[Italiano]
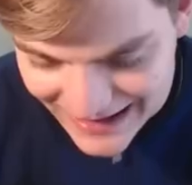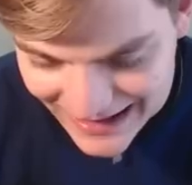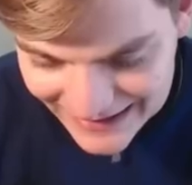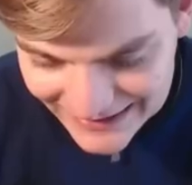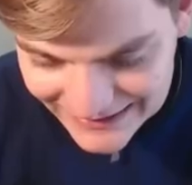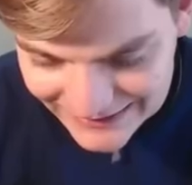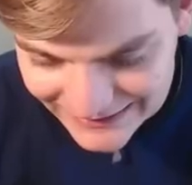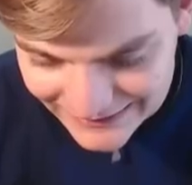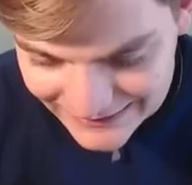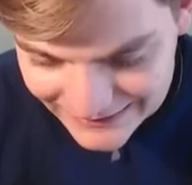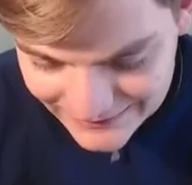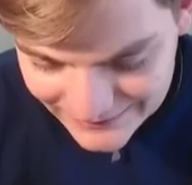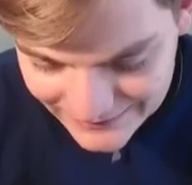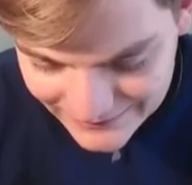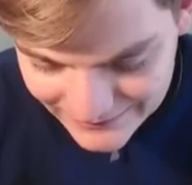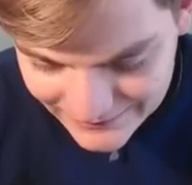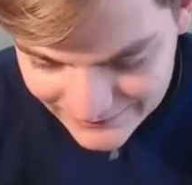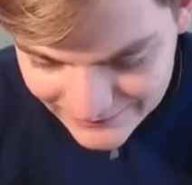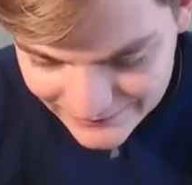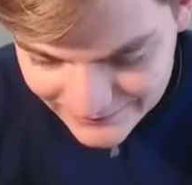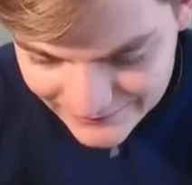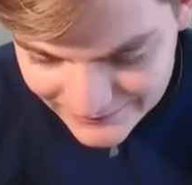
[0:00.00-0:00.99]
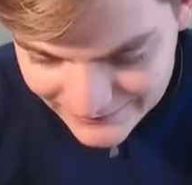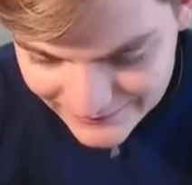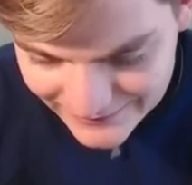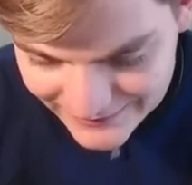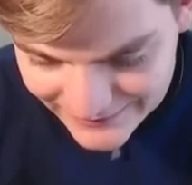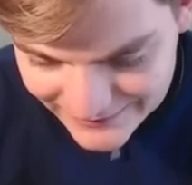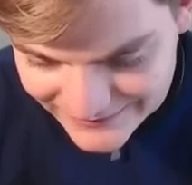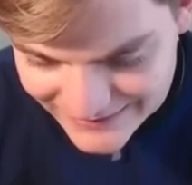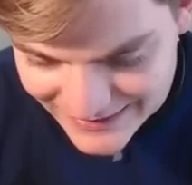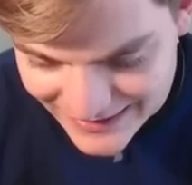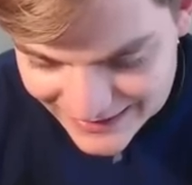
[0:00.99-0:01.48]
eh, dai
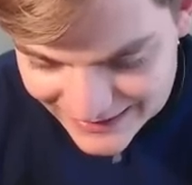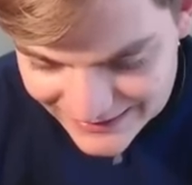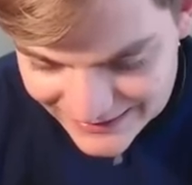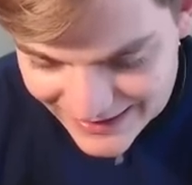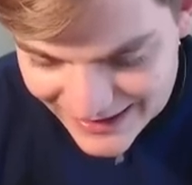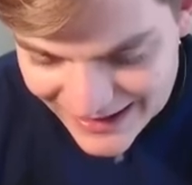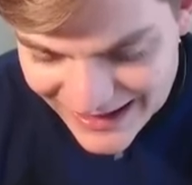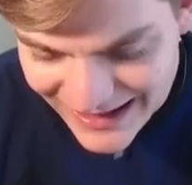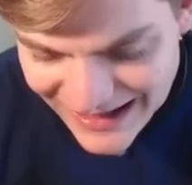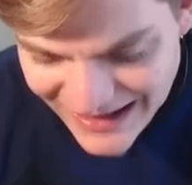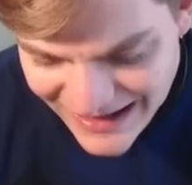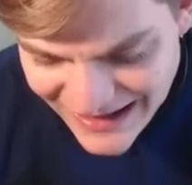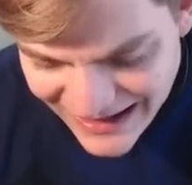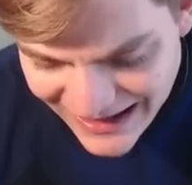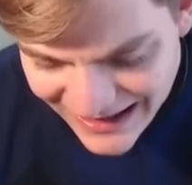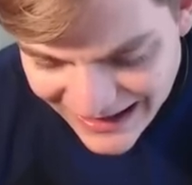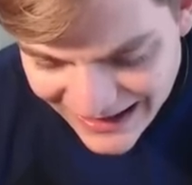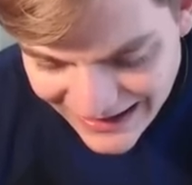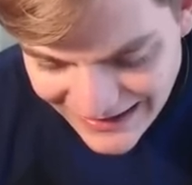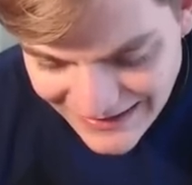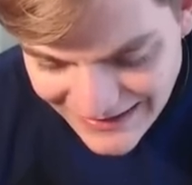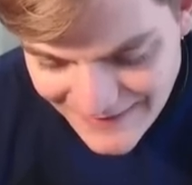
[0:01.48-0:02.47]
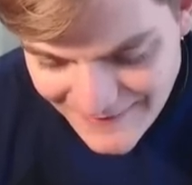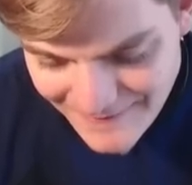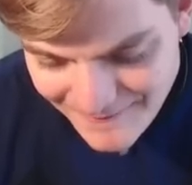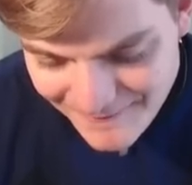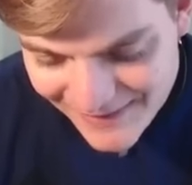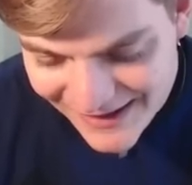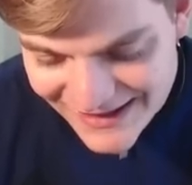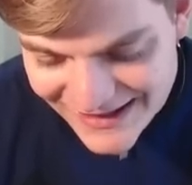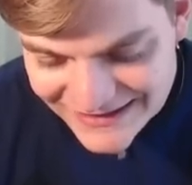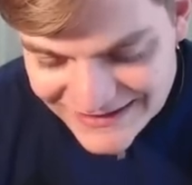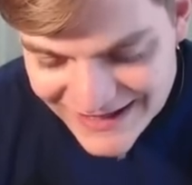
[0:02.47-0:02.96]
e dai. Ah!
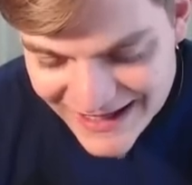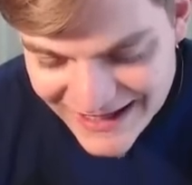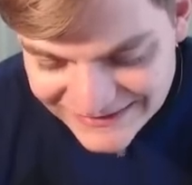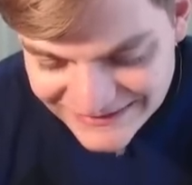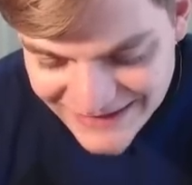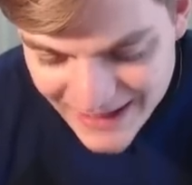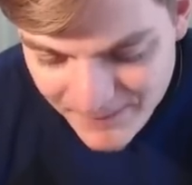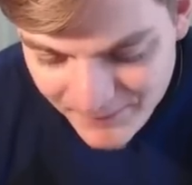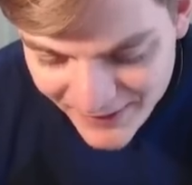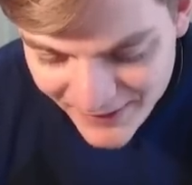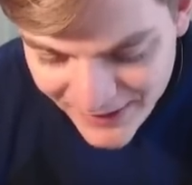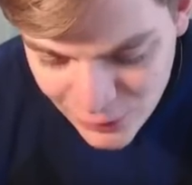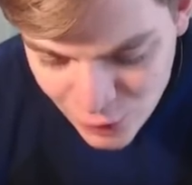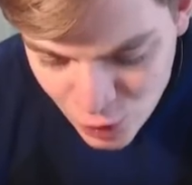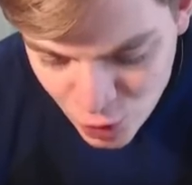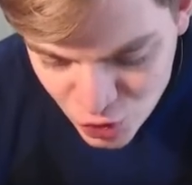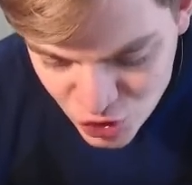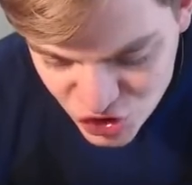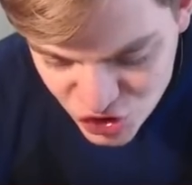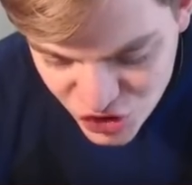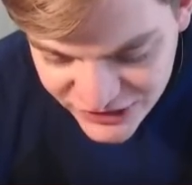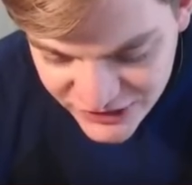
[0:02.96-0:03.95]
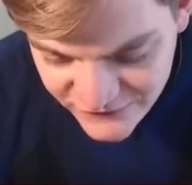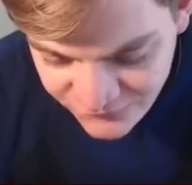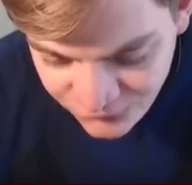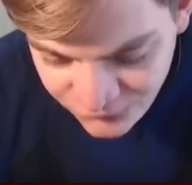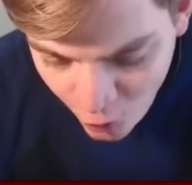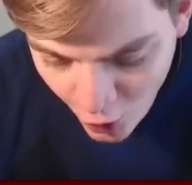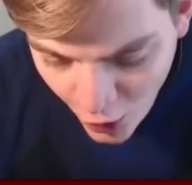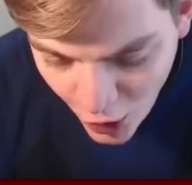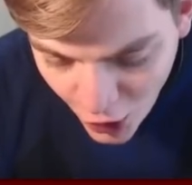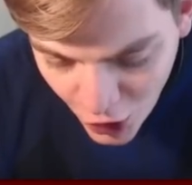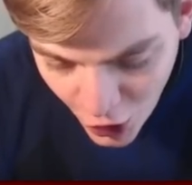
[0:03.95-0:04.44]
Maledette pallucce di
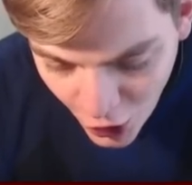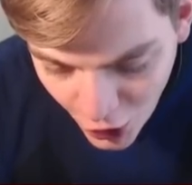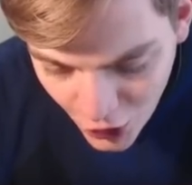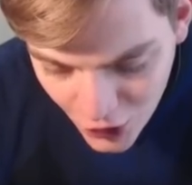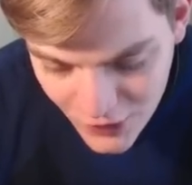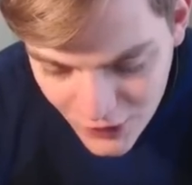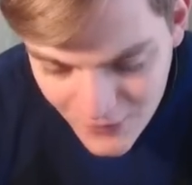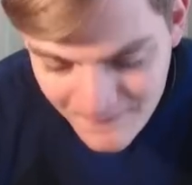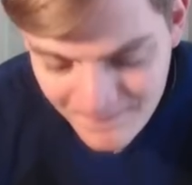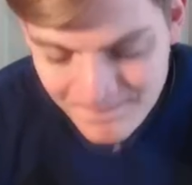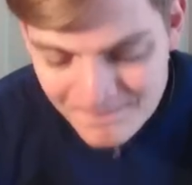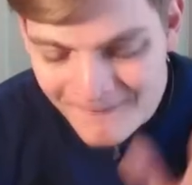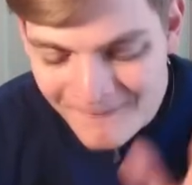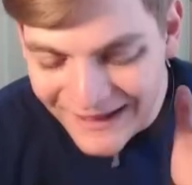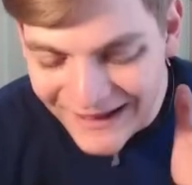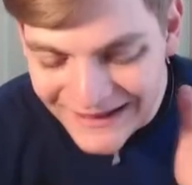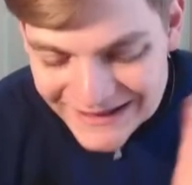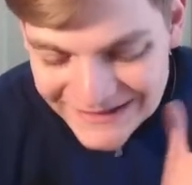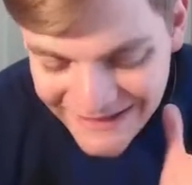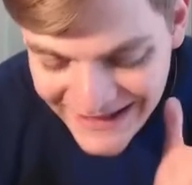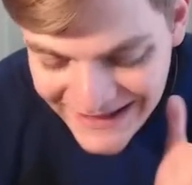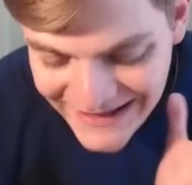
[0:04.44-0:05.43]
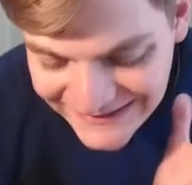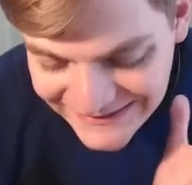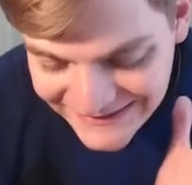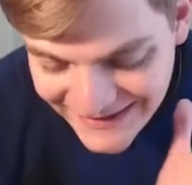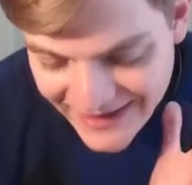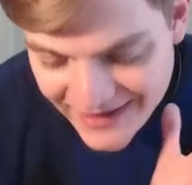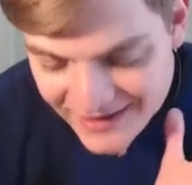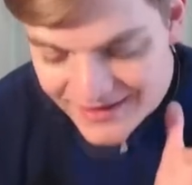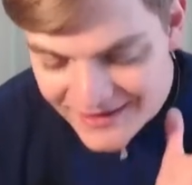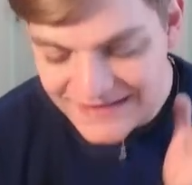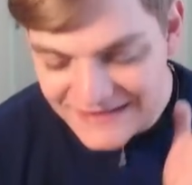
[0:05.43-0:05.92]
fuoco!
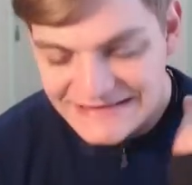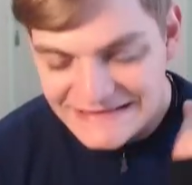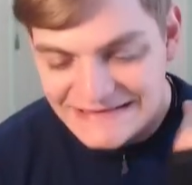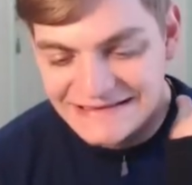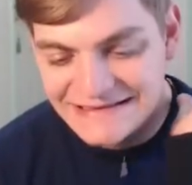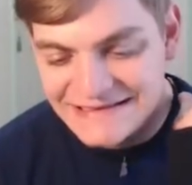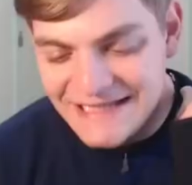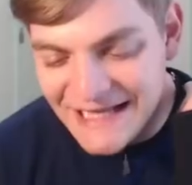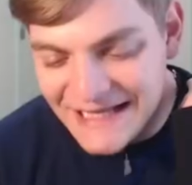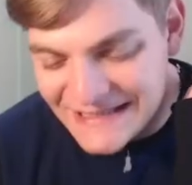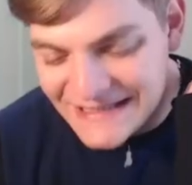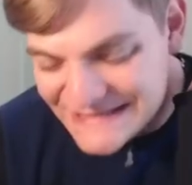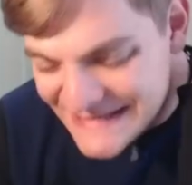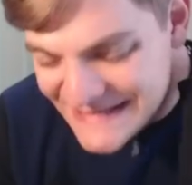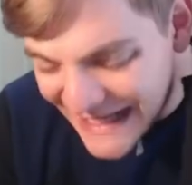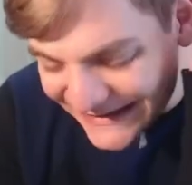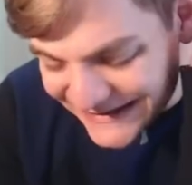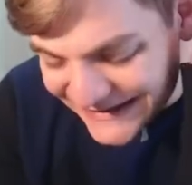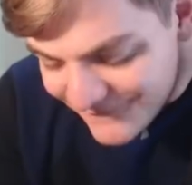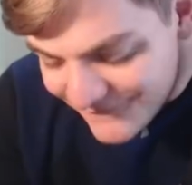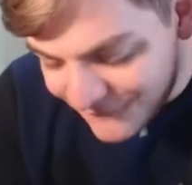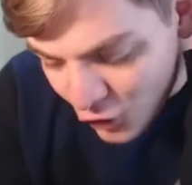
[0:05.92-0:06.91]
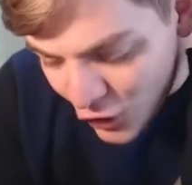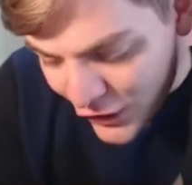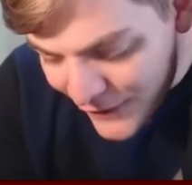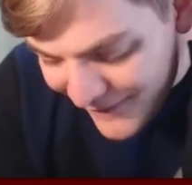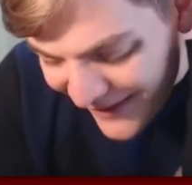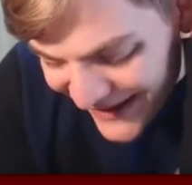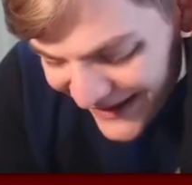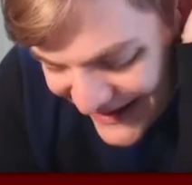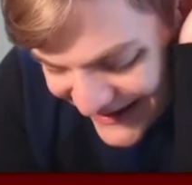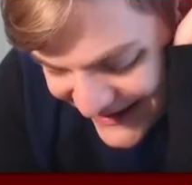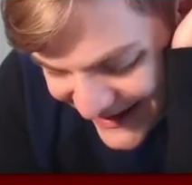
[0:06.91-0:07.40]
Maledette! Sie, siate
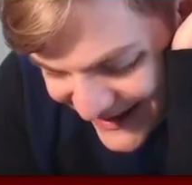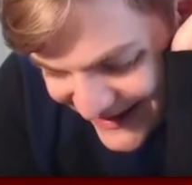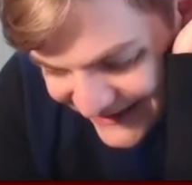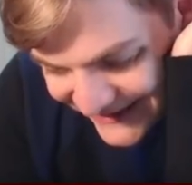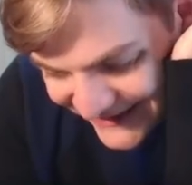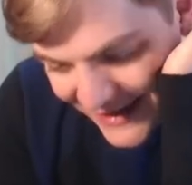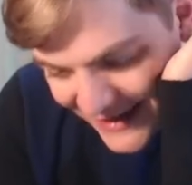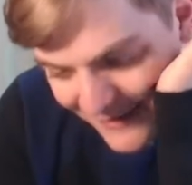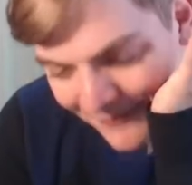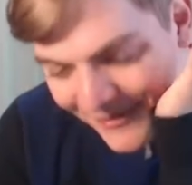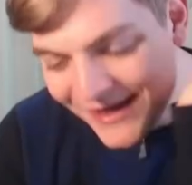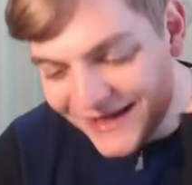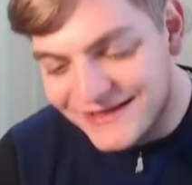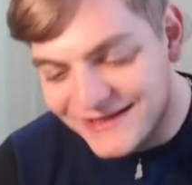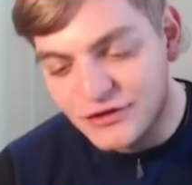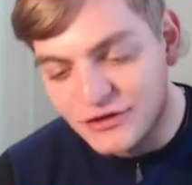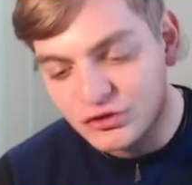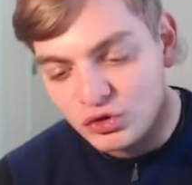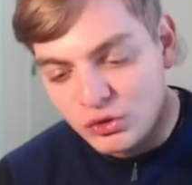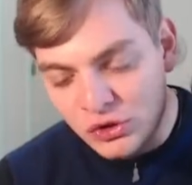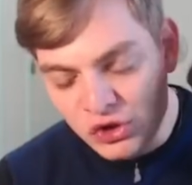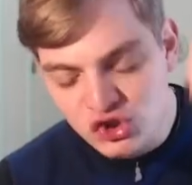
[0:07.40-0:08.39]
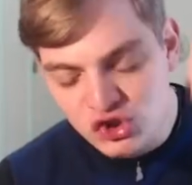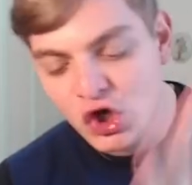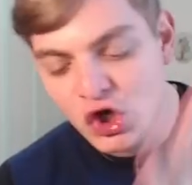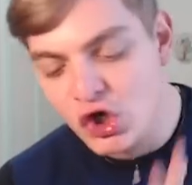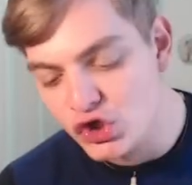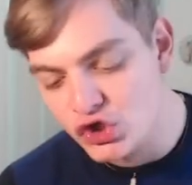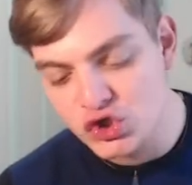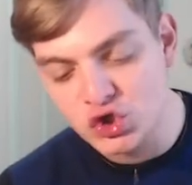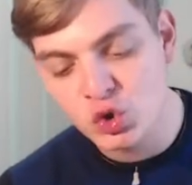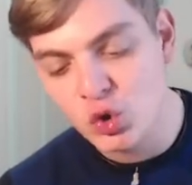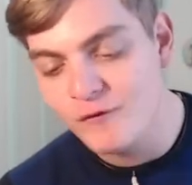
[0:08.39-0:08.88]
voi maledette! Maledetto il
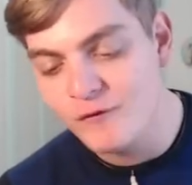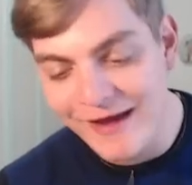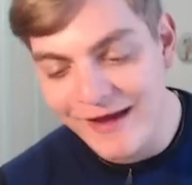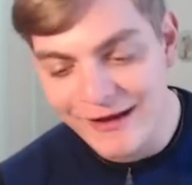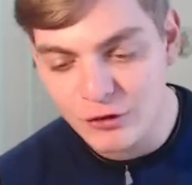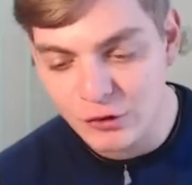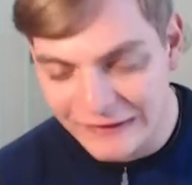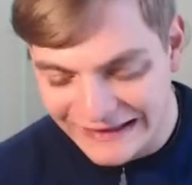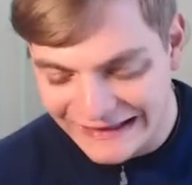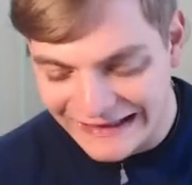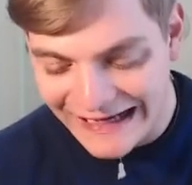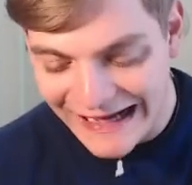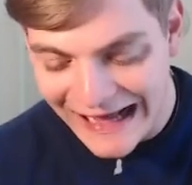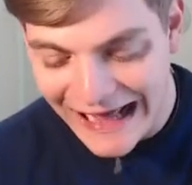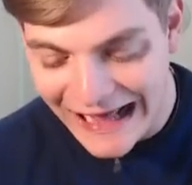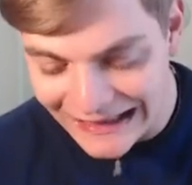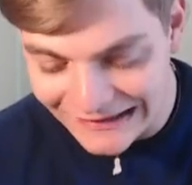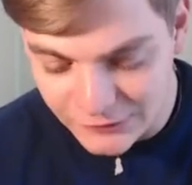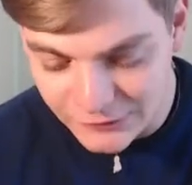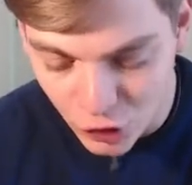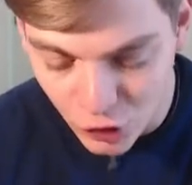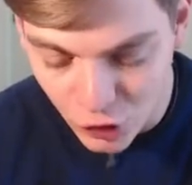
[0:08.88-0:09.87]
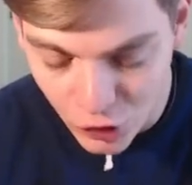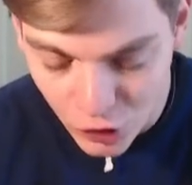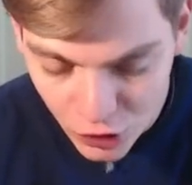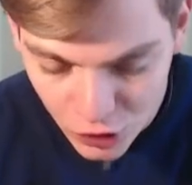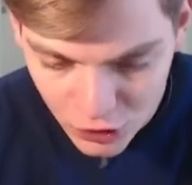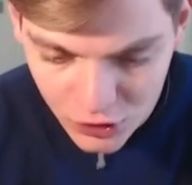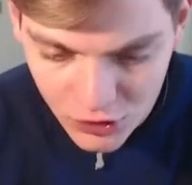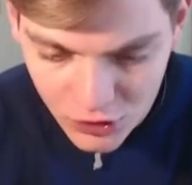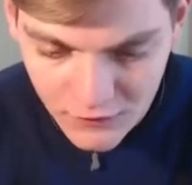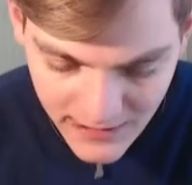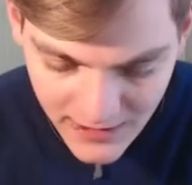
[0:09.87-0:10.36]
giorno in cui vi hanno creato!